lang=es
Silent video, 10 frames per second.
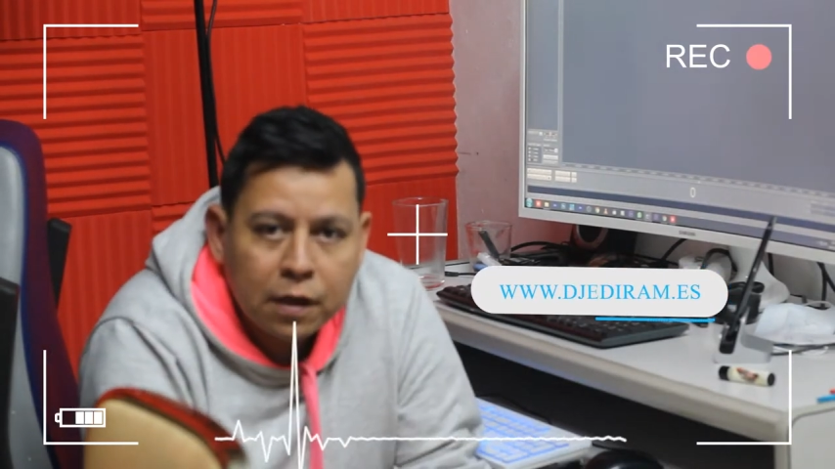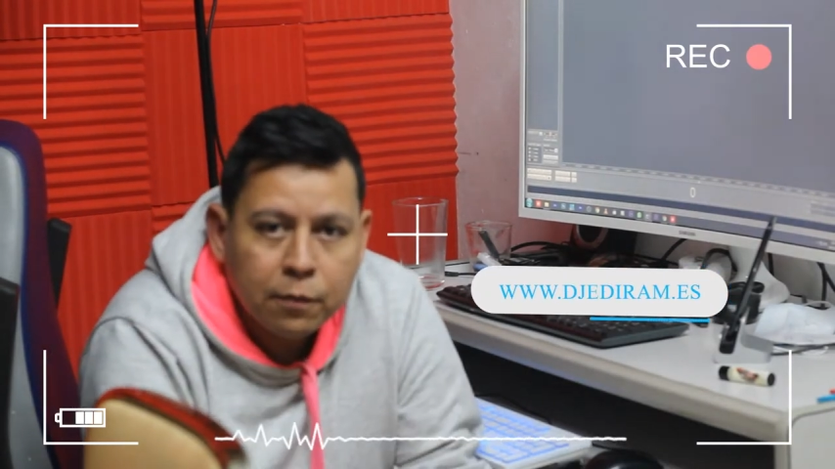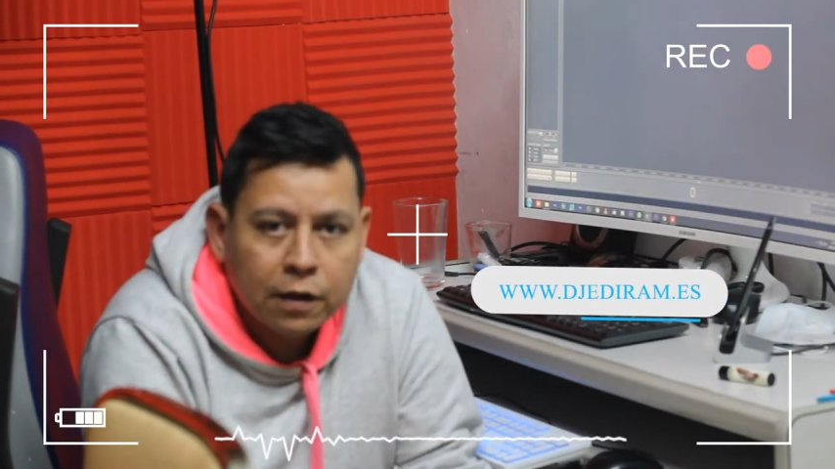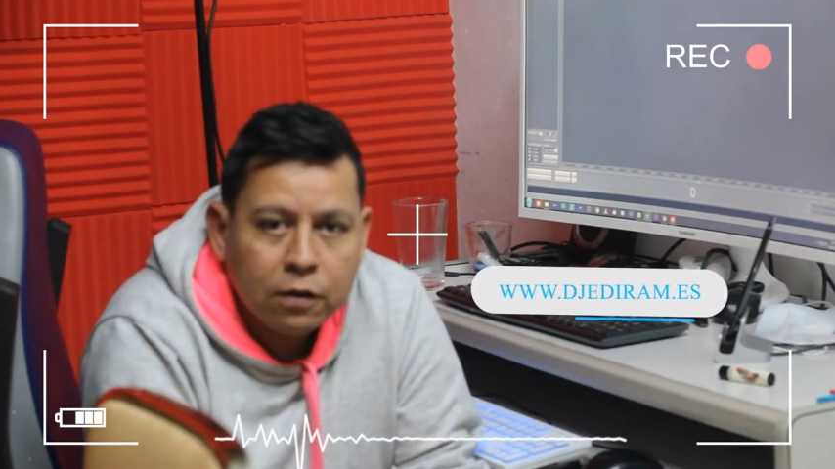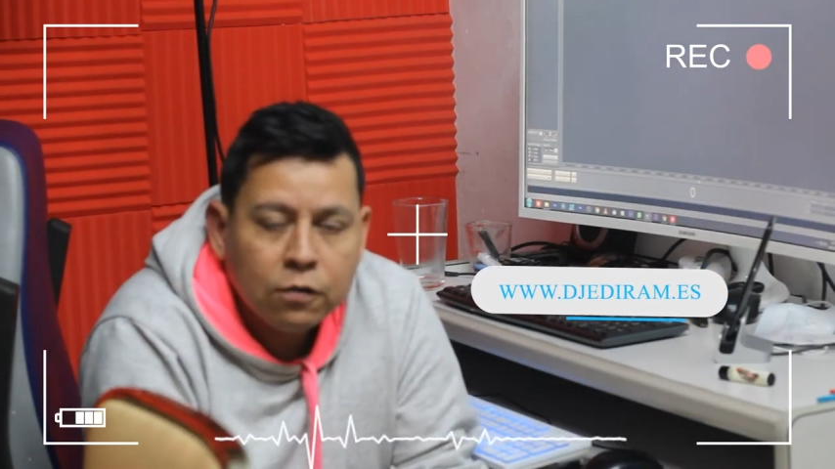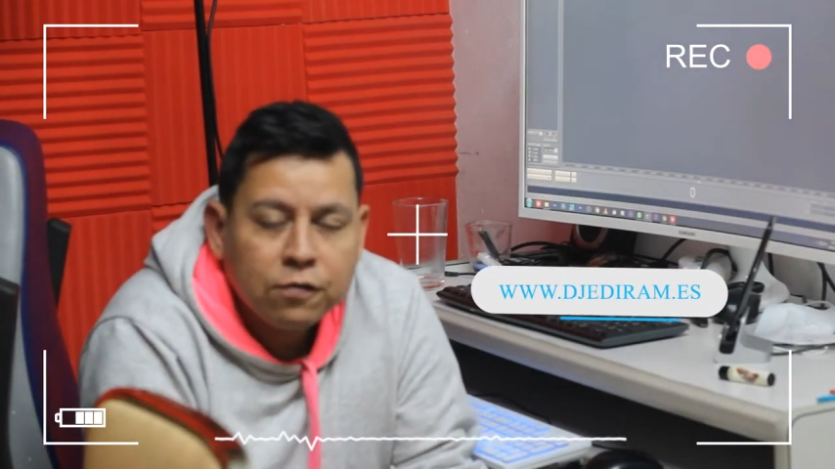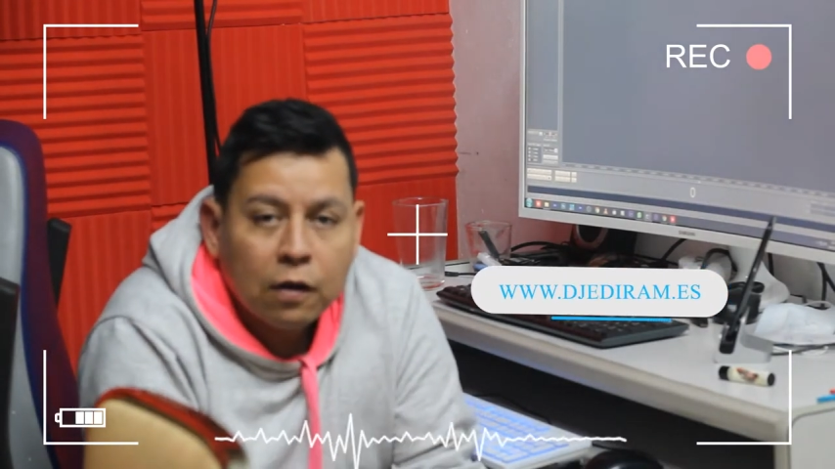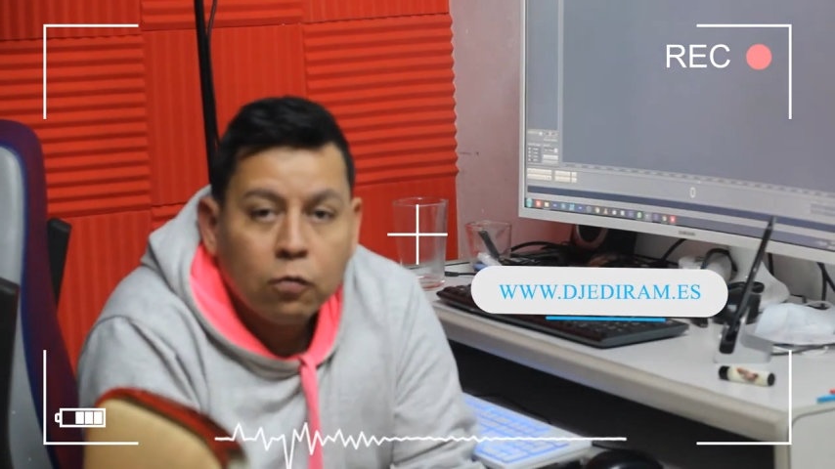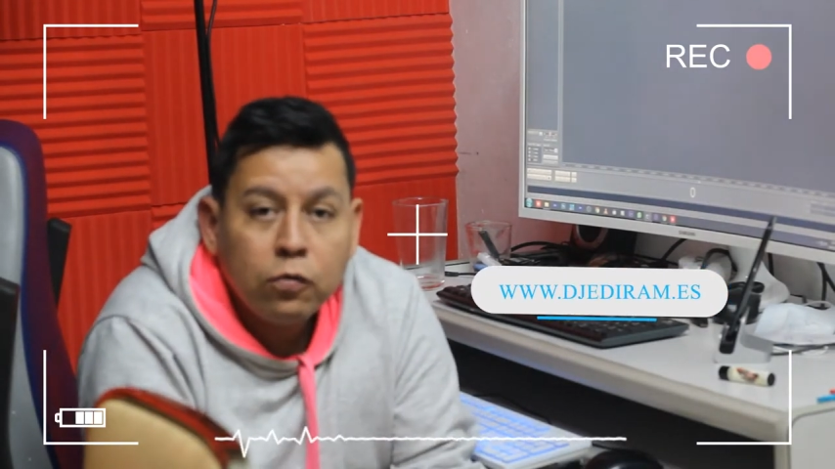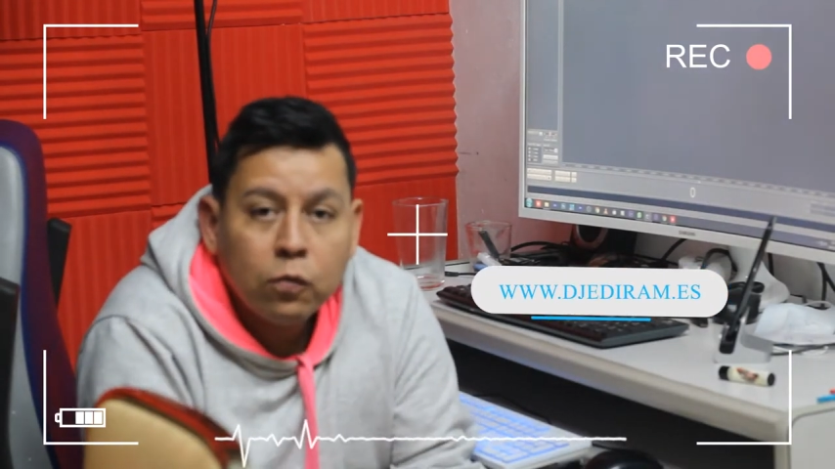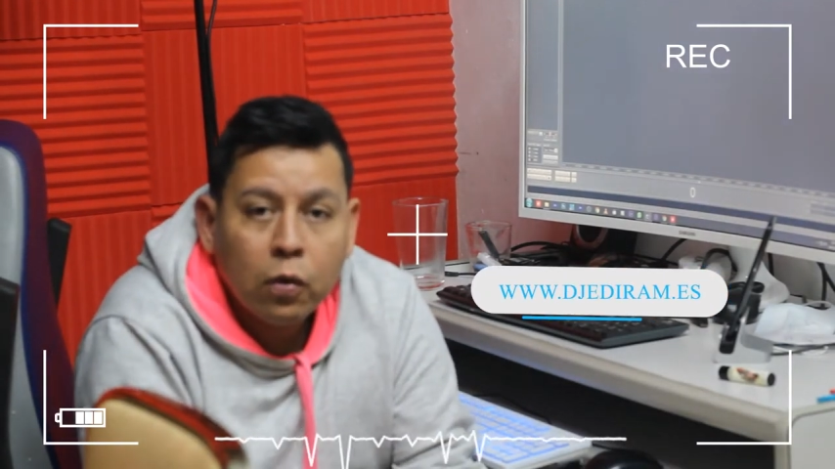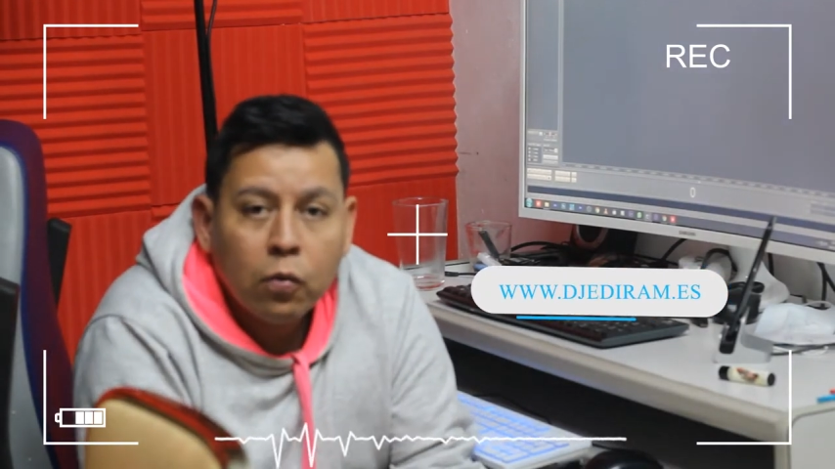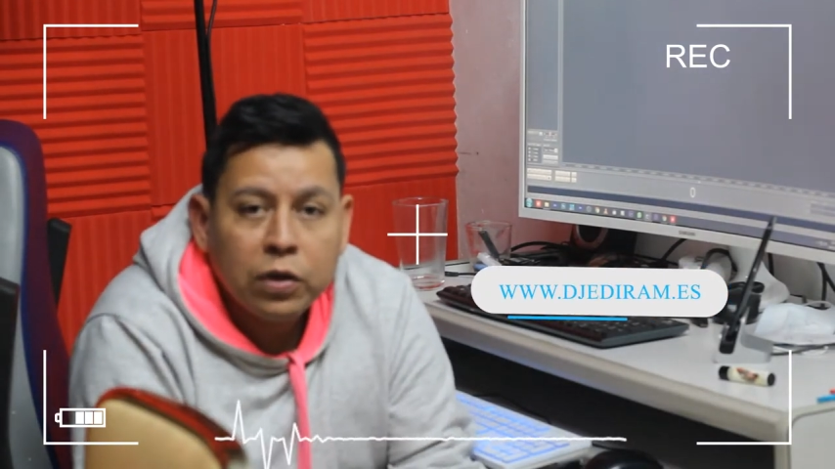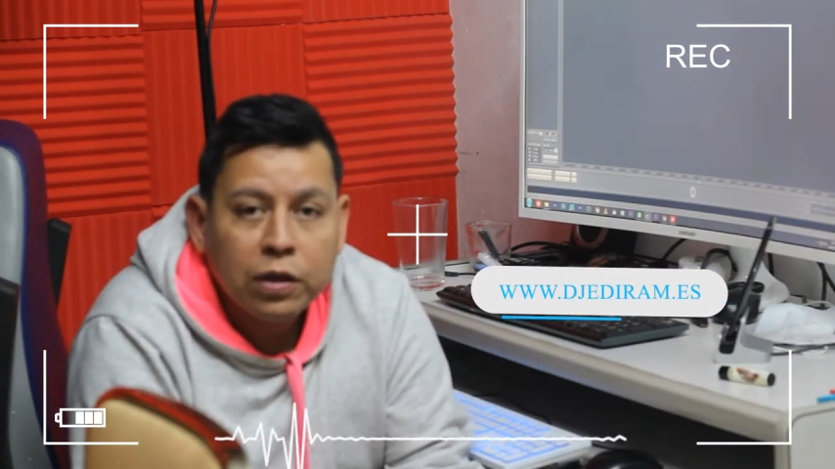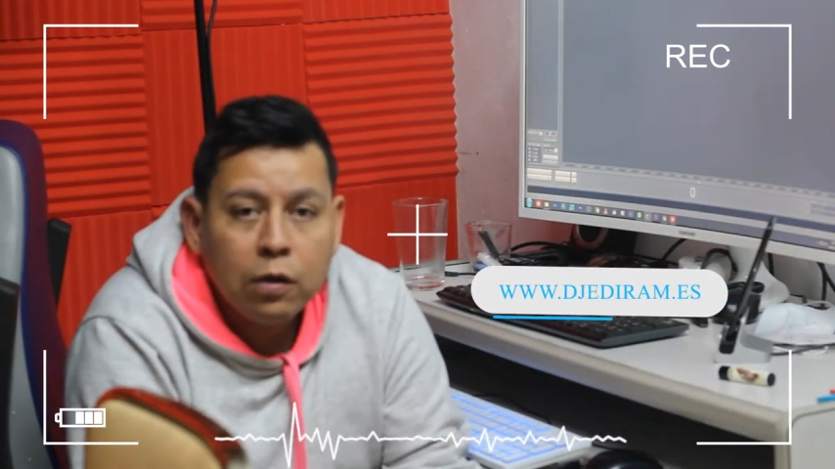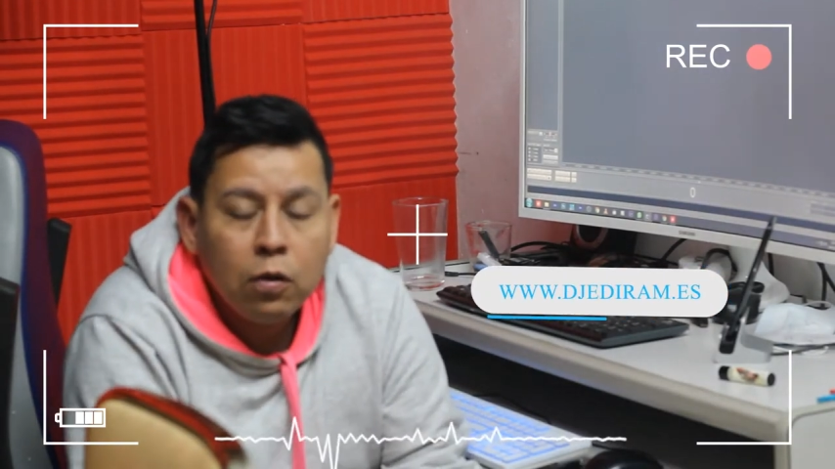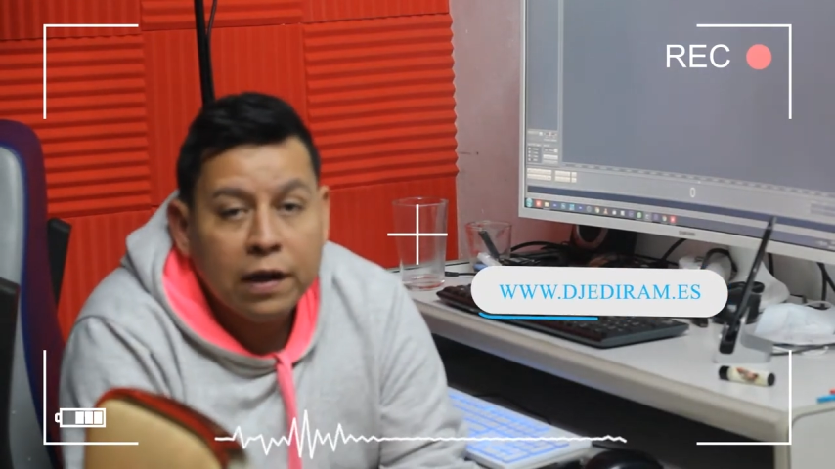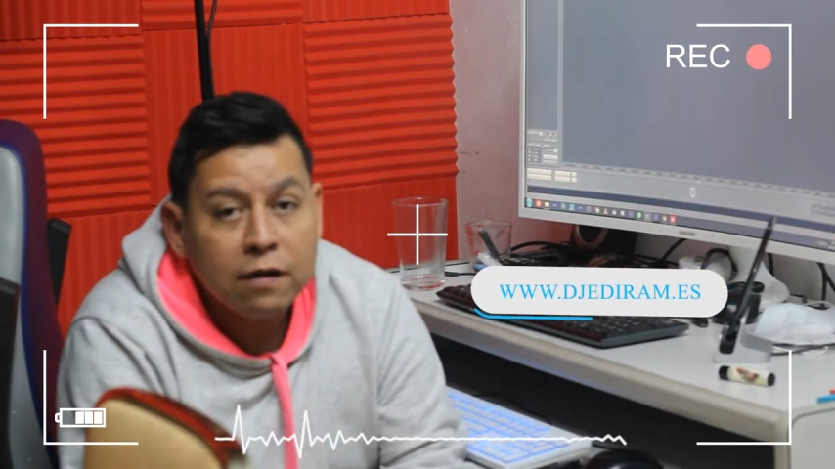Bienvenidos a un nuevo video.